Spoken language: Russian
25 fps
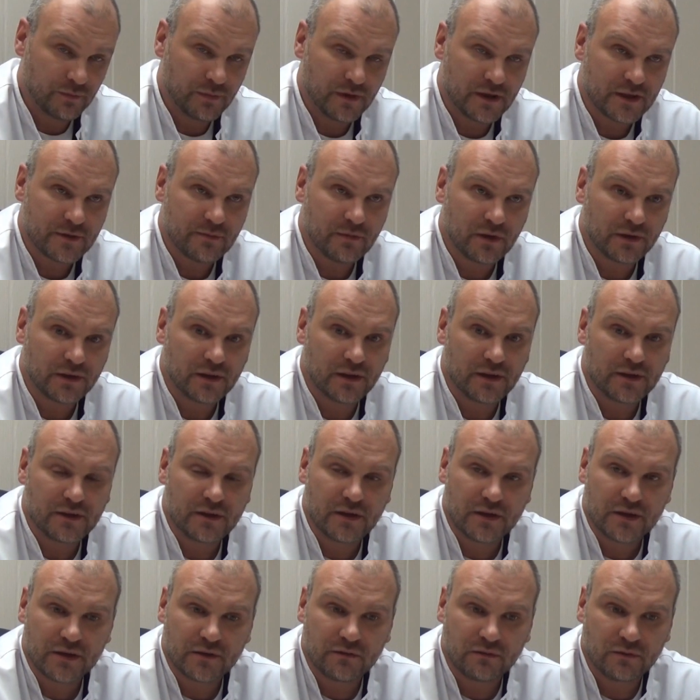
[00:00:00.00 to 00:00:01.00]
пересмотреть
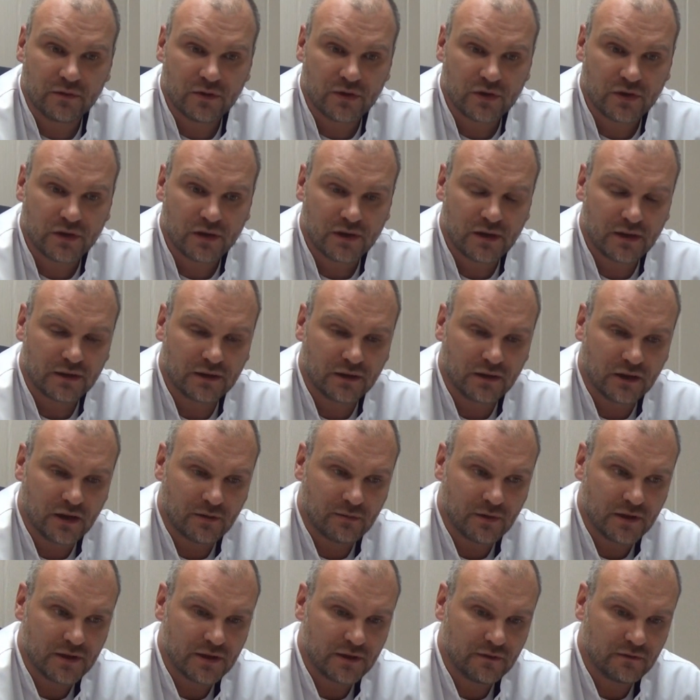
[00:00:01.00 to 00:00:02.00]
действующие акты и
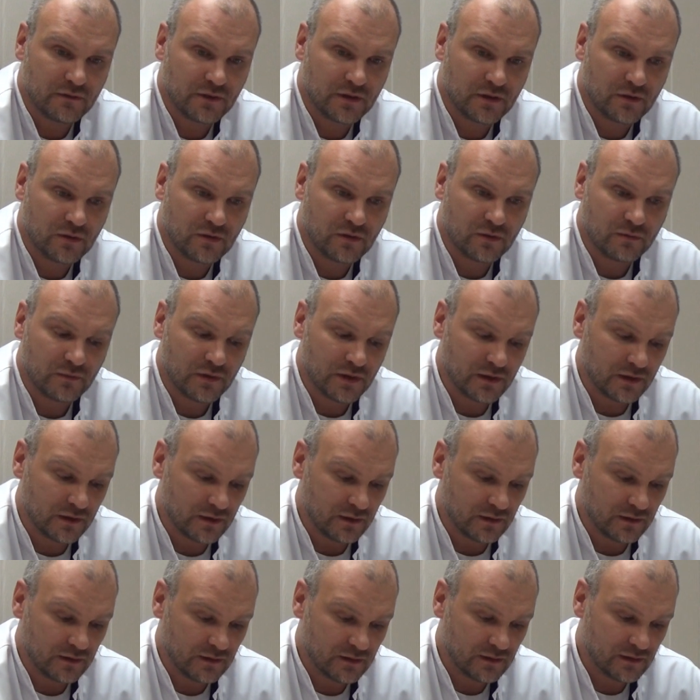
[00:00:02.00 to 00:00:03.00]
нормативные
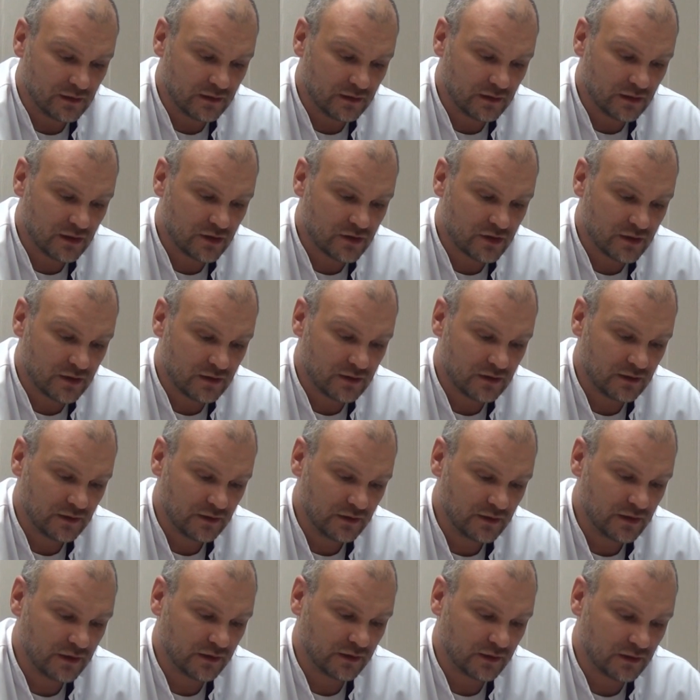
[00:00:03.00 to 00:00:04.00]
документы, а также
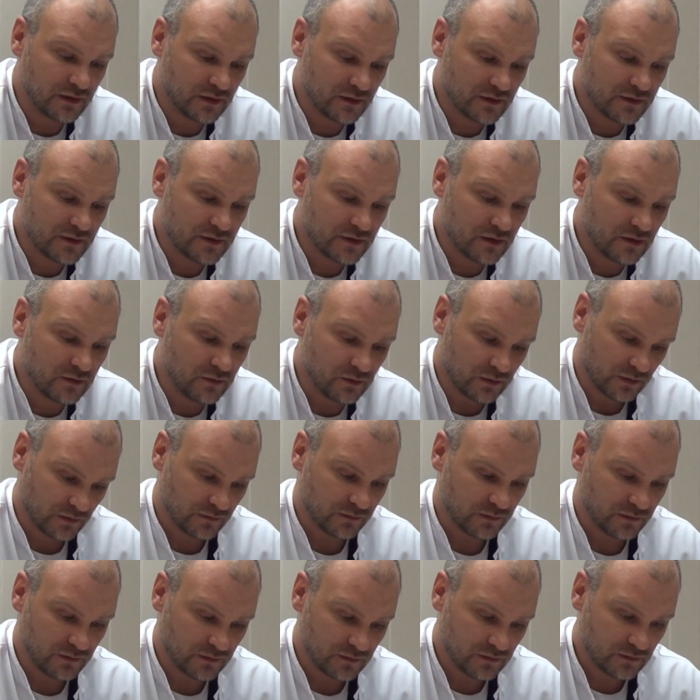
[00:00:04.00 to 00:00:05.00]
некоторые из
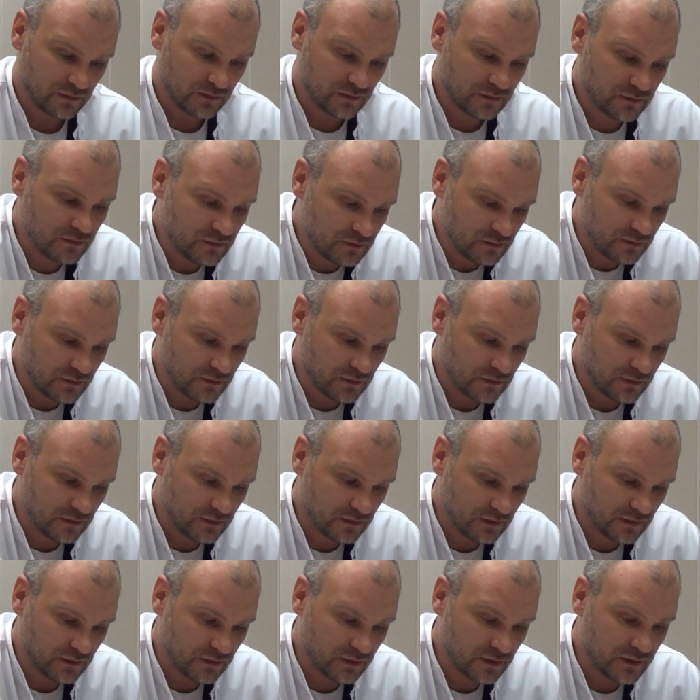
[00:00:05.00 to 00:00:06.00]
законов,
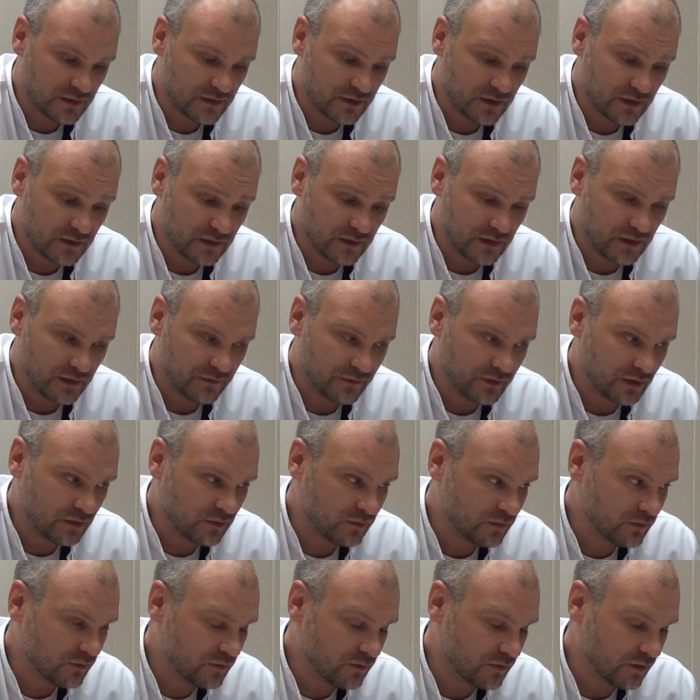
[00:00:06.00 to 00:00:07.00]
нас загнали в
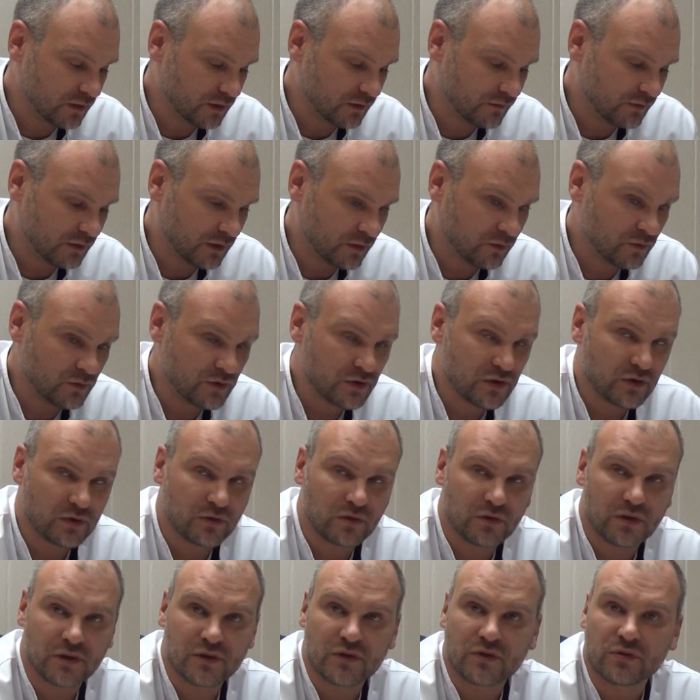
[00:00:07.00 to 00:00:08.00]
такой угол и в такую
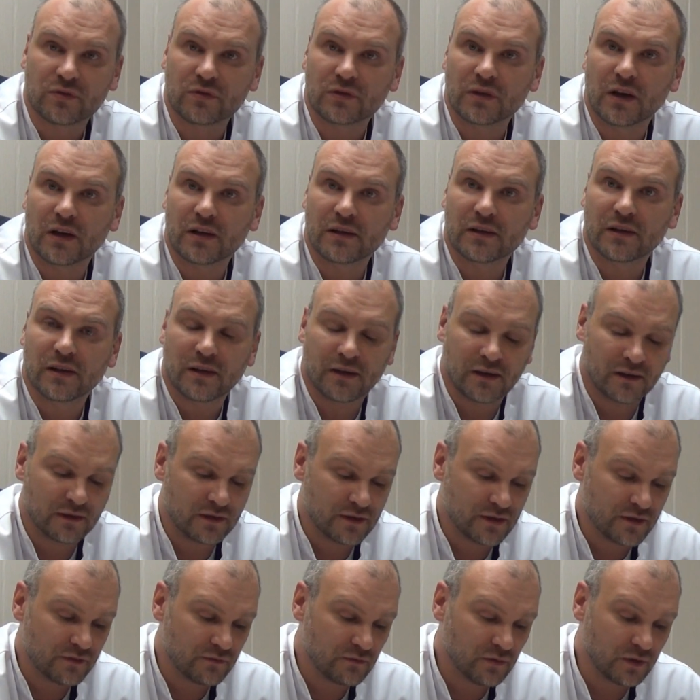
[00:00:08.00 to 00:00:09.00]
ситуацию, когда
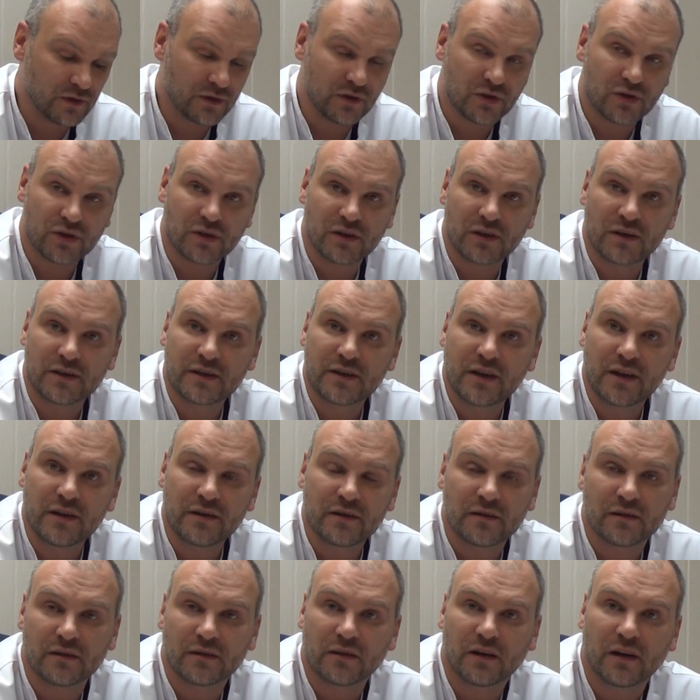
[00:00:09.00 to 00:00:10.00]
на сегодняшний
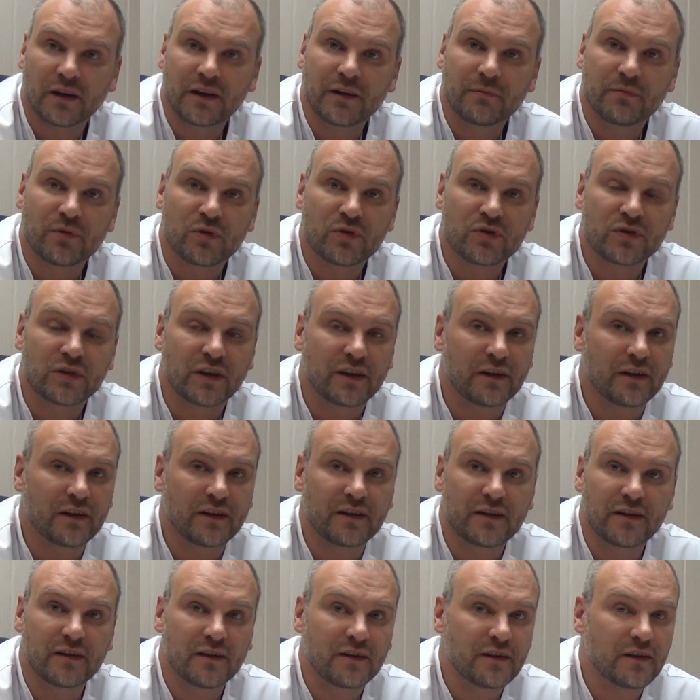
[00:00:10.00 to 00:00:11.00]
день они просто
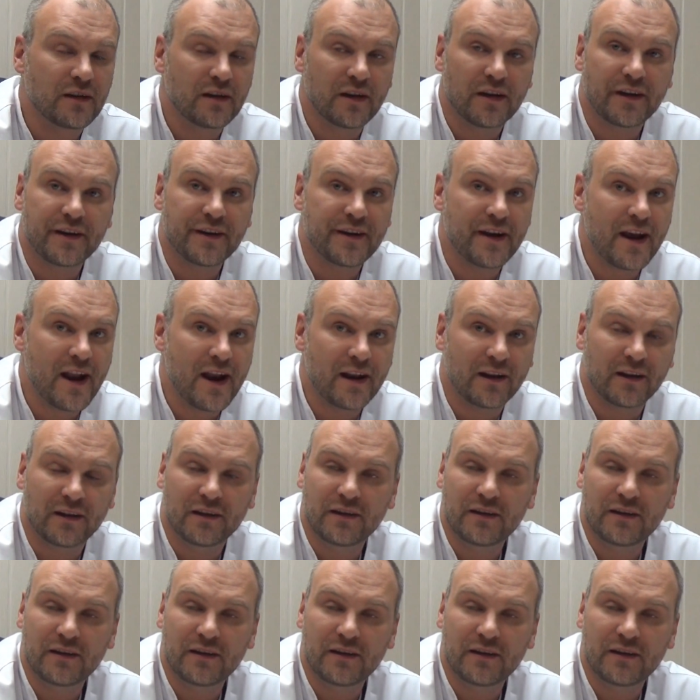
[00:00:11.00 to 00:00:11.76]
реально